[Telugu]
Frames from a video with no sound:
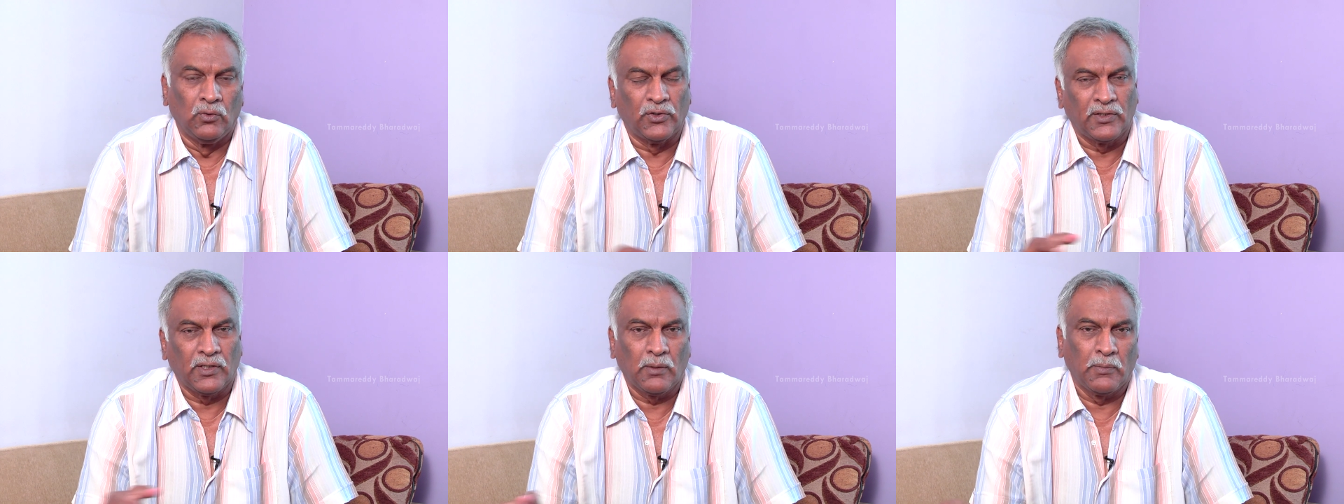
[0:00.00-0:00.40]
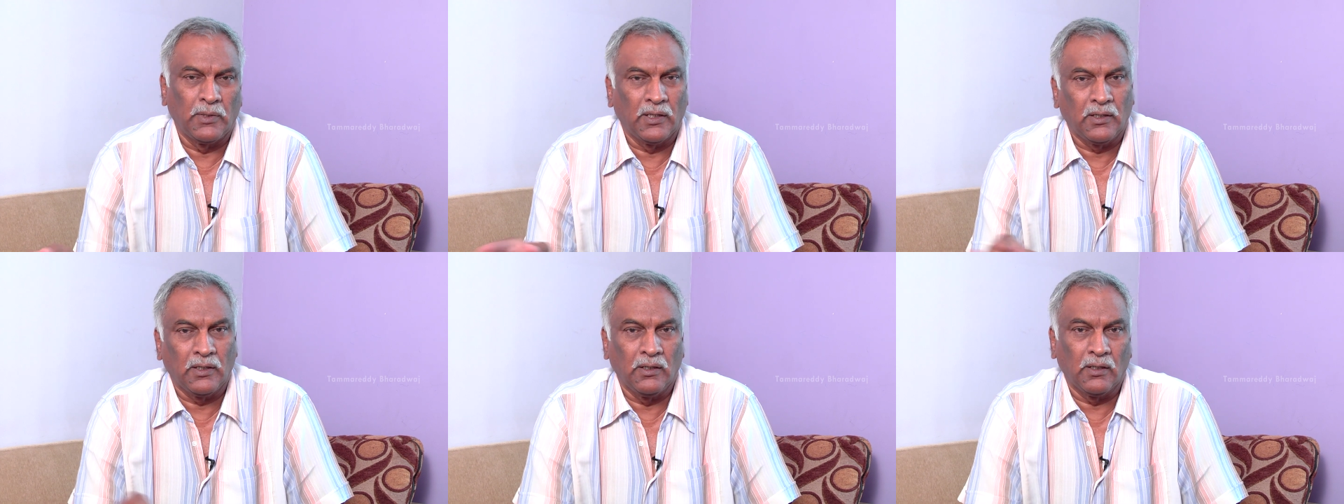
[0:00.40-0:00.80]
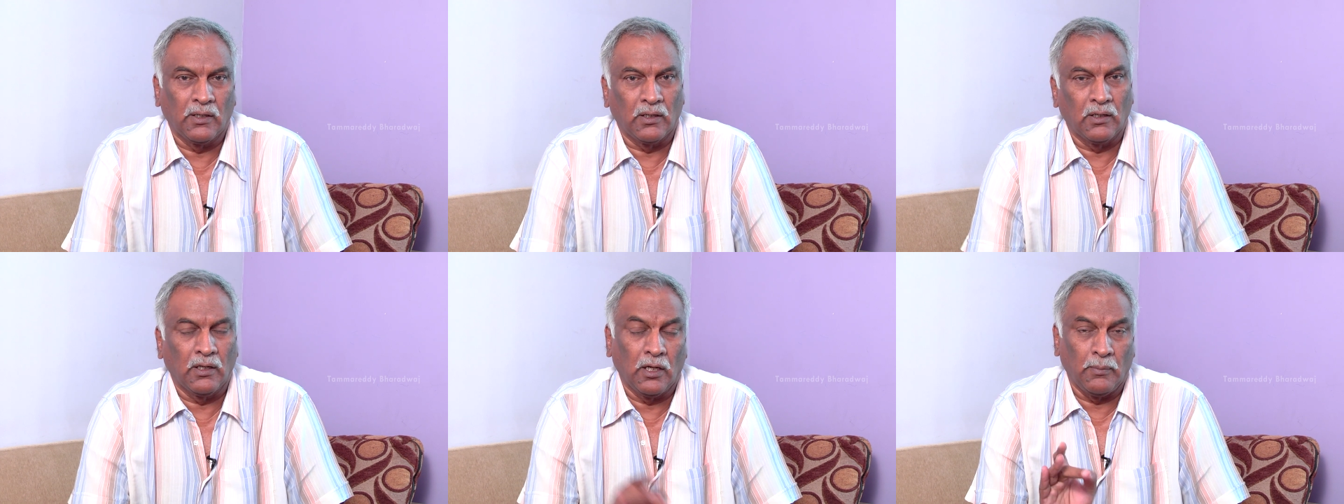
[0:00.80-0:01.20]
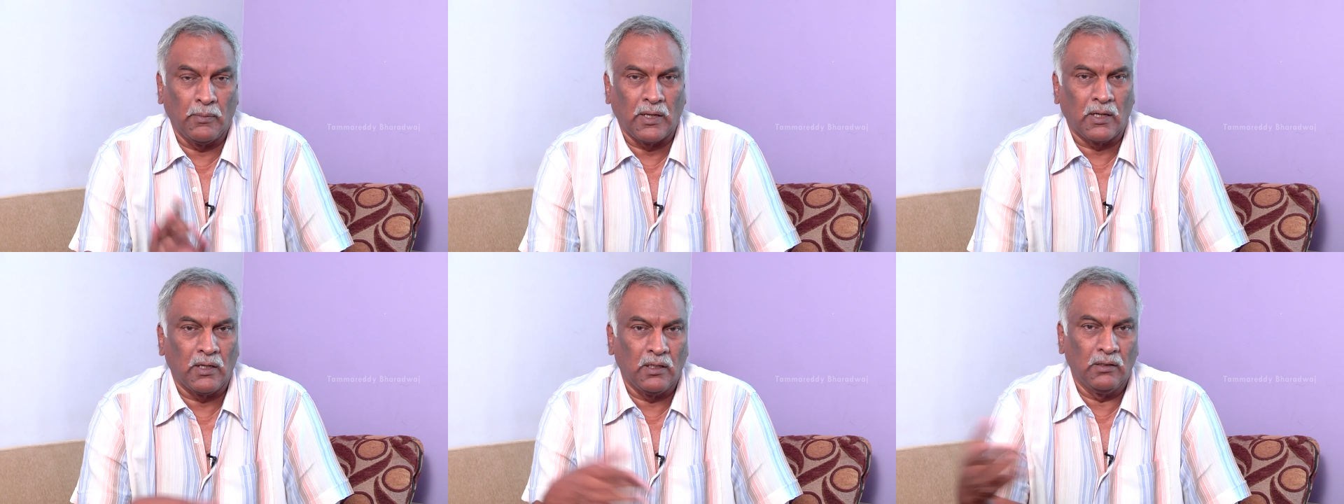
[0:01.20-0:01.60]
ఒకసారి మాట్లాడారు అన్నారా
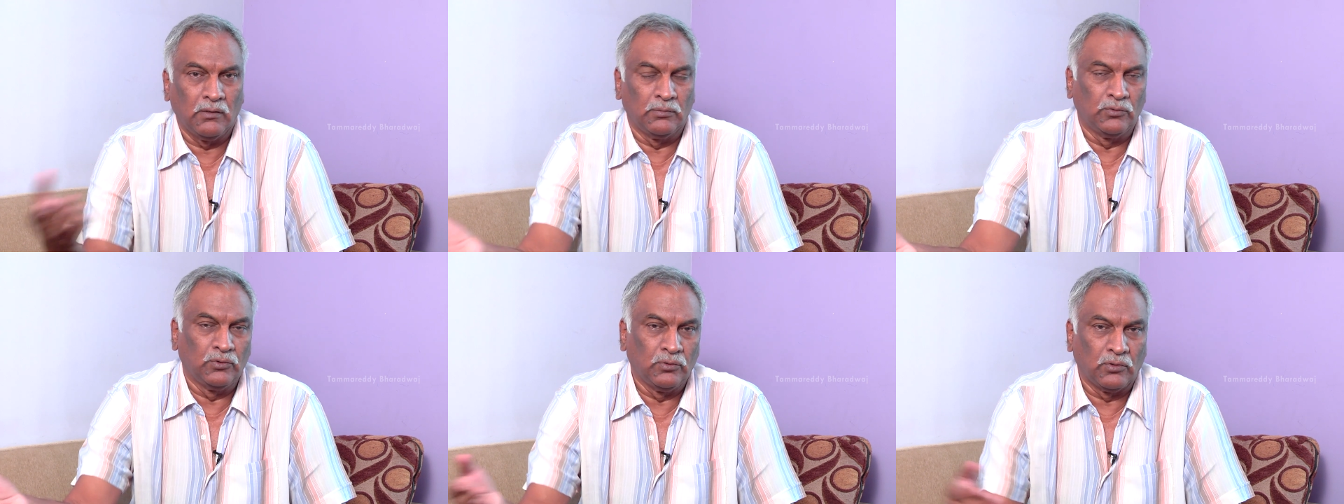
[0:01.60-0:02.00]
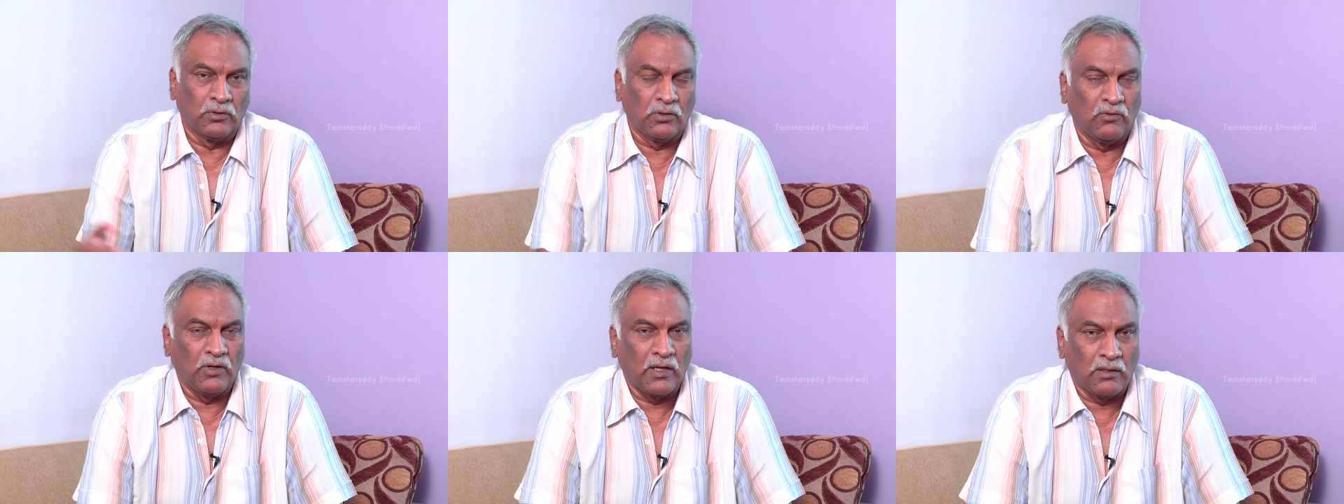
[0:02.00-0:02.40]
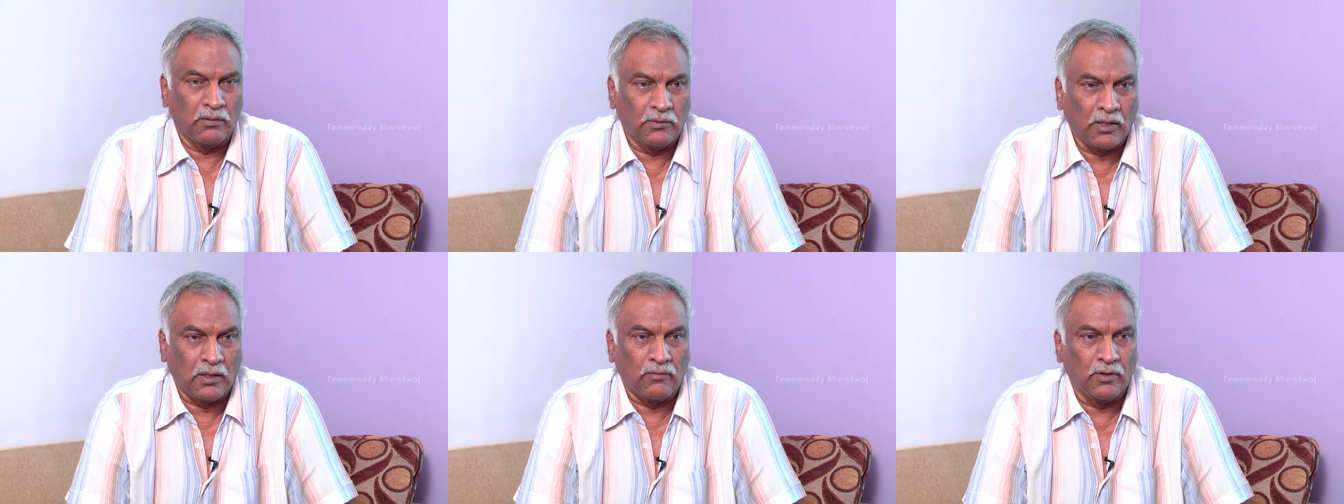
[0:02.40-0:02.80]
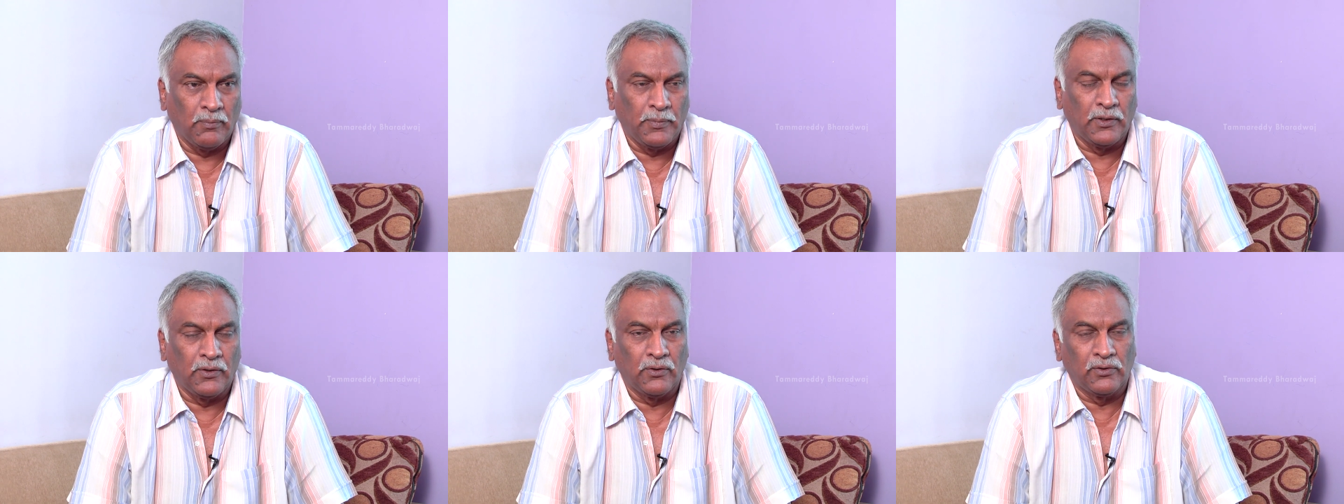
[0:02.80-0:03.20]
మర్నాడు ఒక వారం తర్వాత
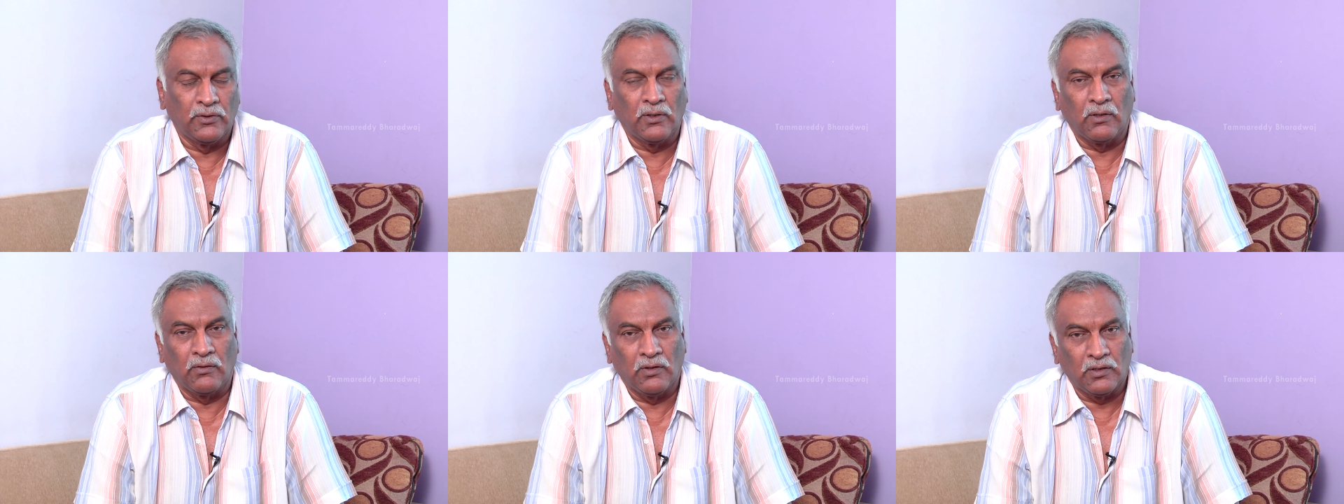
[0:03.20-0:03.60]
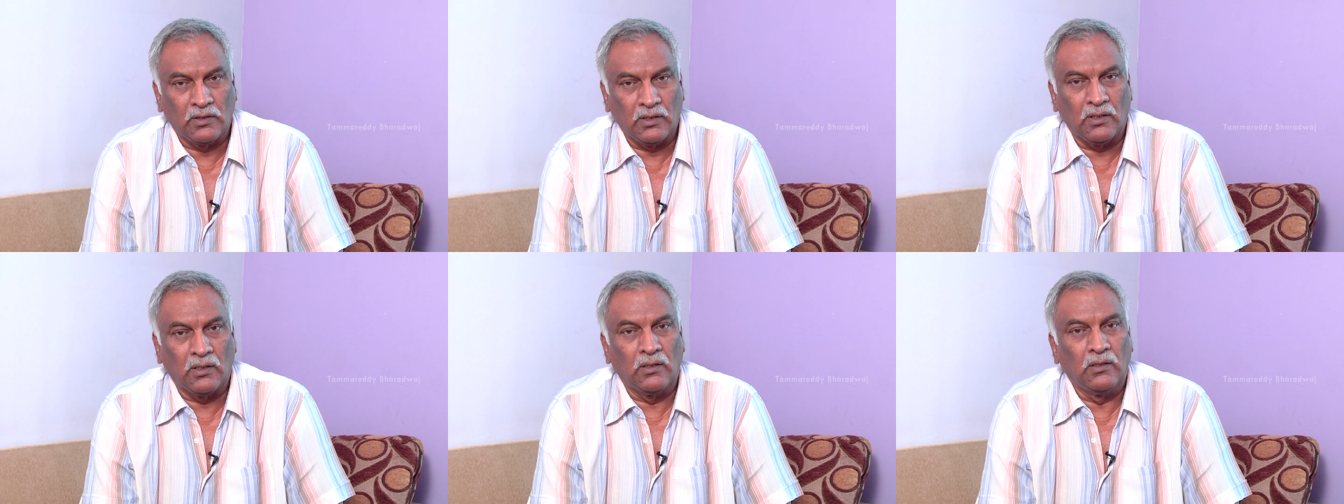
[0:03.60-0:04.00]
పది రోజుల తర్వాత